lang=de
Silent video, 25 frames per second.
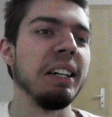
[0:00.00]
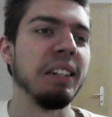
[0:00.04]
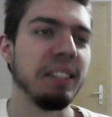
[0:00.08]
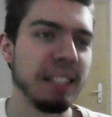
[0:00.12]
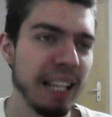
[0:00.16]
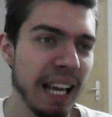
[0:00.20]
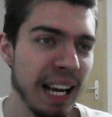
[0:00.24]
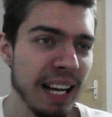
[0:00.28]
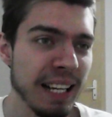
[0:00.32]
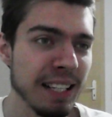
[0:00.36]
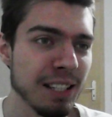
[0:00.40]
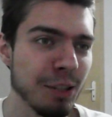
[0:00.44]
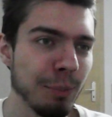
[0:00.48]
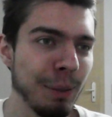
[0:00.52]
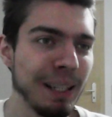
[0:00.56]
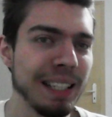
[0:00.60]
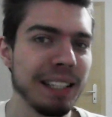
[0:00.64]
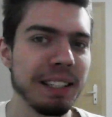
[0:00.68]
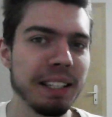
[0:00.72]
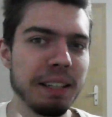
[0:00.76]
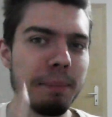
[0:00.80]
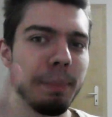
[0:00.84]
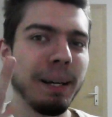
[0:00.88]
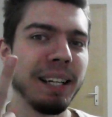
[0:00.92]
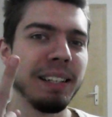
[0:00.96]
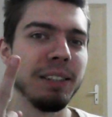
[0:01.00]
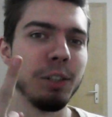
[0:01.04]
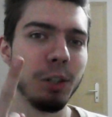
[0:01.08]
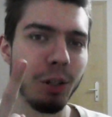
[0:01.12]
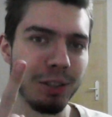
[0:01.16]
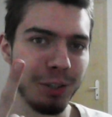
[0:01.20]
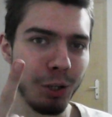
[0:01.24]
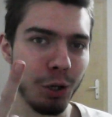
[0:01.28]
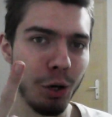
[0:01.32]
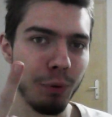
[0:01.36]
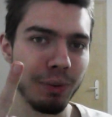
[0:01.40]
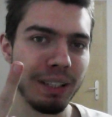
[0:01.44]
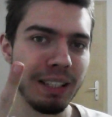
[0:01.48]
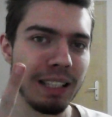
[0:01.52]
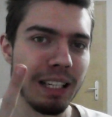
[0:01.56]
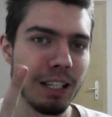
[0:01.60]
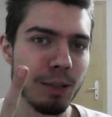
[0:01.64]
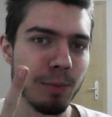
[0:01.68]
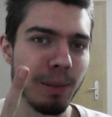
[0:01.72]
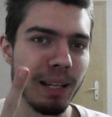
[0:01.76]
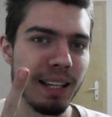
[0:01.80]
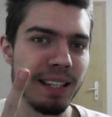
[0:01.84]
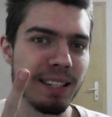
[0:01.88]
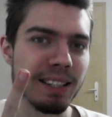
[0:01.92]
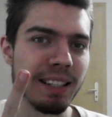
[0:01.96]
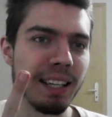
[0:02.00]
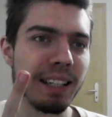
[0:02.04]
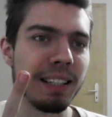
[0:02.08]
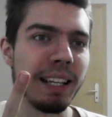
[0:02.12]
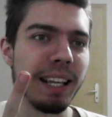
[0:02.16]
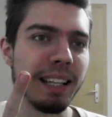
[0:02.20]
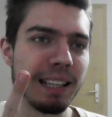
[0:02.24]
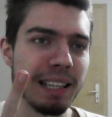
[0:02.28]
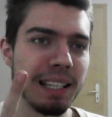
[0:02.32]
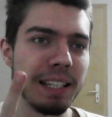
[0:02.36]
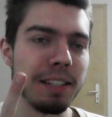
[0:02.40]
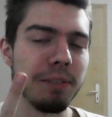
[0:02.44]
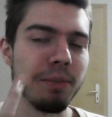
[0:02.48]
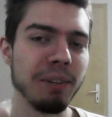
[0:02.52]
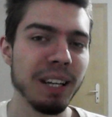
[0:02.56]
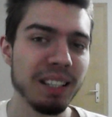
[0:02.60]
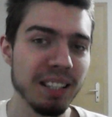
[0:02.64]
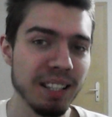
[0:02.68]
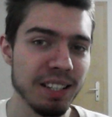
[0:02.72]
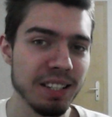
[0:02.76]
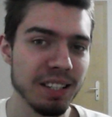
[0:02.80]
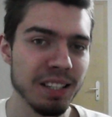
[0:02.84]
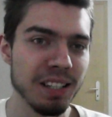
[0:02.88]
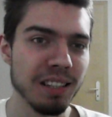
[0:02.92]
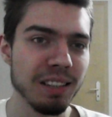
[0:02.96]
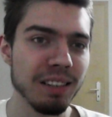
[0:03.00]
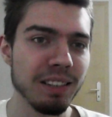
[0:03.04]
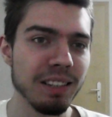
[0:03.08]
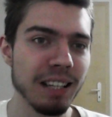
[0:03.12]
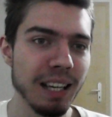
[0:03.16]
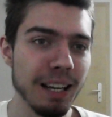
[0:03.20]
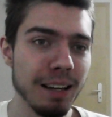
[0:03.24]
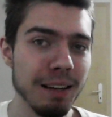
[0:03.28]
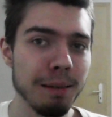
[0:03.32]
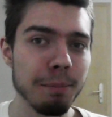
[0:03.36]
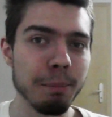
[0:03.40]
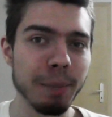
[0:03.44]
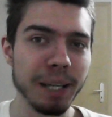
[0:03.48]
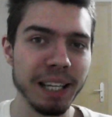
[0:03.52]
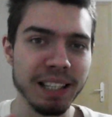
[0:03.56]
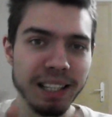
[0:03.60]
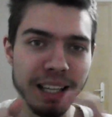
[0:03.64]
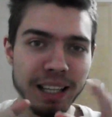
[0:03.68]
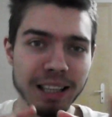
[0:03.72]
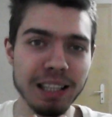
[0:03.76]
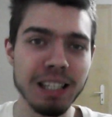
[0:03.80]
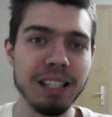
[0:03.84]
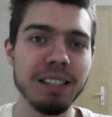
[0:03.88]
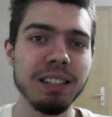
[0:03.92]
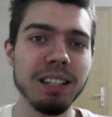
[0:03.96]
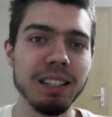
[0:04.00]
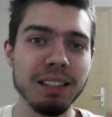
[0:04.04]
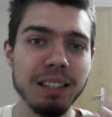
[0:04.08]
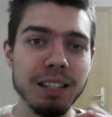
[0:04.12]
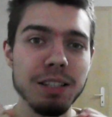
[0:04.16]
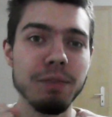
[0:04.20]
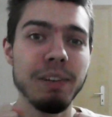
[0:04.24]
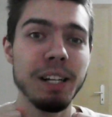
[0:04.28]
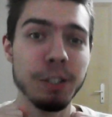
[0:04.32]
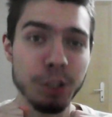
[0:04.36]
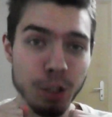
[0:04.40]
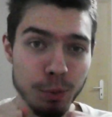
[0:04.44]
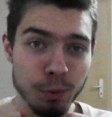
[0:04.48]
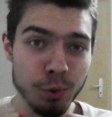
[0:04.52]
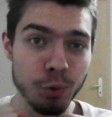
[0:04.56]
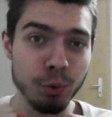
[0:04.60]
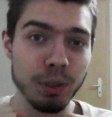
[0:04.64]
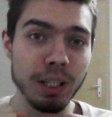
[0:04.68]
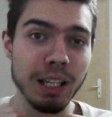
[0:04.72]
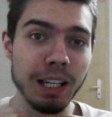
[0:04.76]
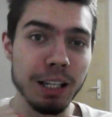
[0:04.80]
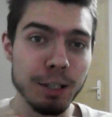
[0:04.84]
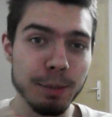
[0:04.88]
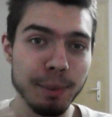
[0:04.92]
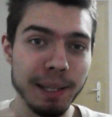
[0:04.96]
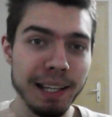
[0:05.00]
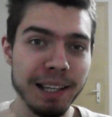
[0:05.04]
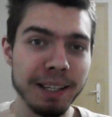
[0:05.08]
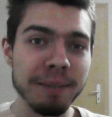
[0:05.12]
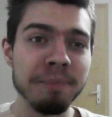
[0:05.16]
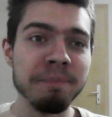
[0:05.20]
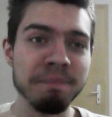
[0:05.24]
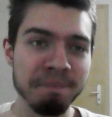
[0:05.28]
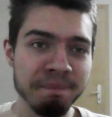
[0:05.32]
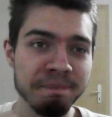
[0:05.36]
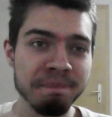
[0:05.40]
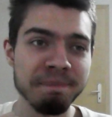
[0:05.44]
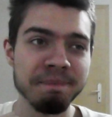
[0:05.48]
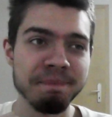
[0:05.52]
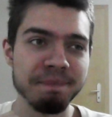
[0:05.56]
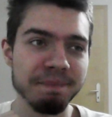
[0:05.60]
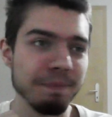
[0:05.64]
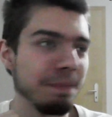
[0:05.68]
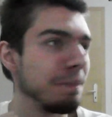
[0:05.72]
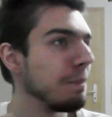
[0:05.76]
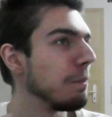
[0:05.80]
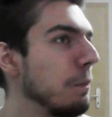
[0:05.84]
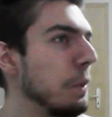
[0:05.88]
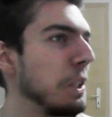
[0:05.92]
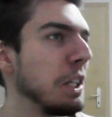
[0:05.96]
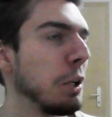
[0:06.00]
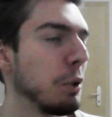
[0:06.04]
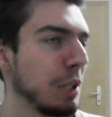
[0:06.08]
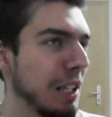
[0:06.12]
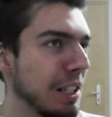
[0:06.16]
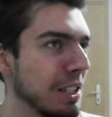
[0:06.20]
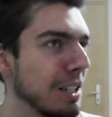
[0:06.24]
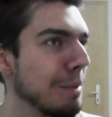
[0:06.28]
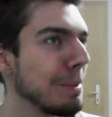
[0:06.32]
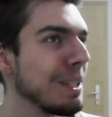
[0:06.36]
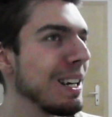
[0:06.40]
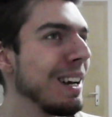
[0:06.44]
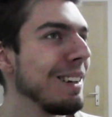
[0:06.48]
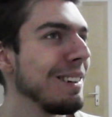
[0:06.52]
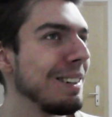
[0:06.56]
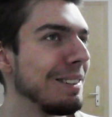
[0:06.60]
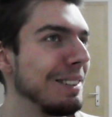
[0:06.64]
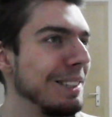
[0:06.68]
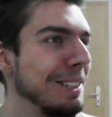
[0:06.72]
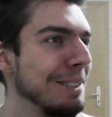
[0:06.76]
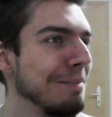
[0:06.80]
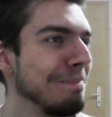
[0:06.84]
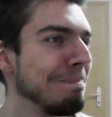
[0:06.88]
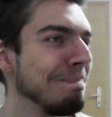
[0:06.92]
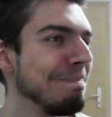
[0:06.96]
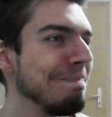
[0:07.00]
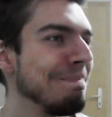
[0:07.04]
Und ja, sobald dann die beiden noch auf den Let's Plays dann endlich fertig sind, ja, beginnt endlich dann das Weltraum-Shooter Let's Play. Wird ja auch langsam Zeit, ne?